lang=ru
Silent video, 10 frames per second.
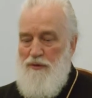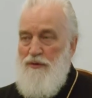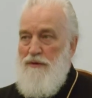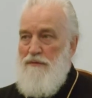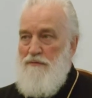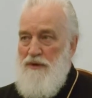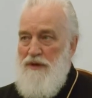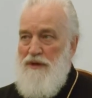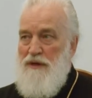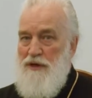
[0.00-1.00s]
он
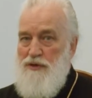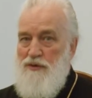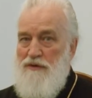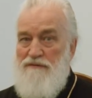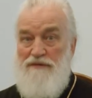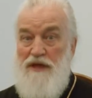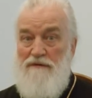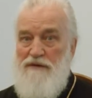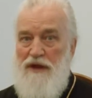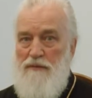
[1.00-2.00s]
был рожден вне
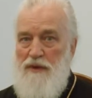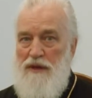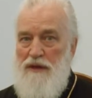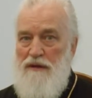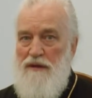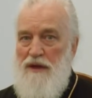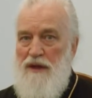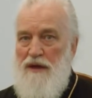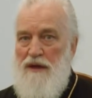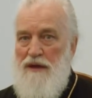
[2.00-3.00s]
времени,
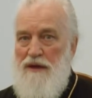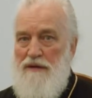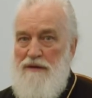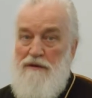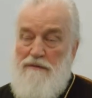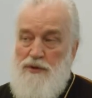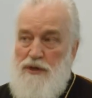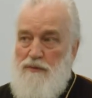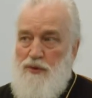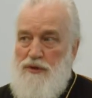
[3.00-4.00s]
а, да и
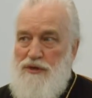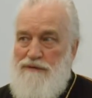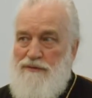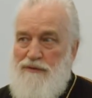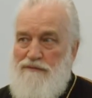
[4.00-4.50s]
вообще Бог живет